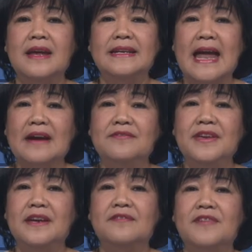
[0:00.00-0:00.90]
đảng
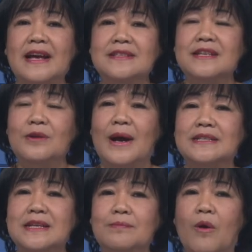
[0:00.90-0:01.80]
viên vắng sinh hoạt
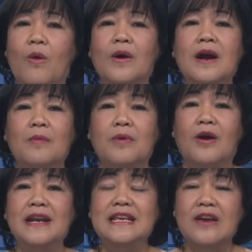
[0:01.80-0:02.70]
chi bộ không
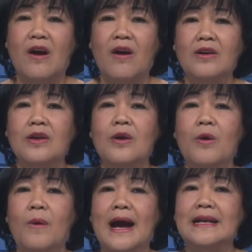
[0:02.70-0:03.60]
có lý do
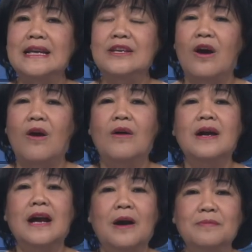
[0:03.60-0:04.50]
hoặc lý do
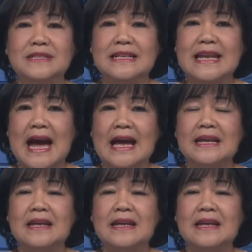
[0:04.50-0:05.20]
không chính đáng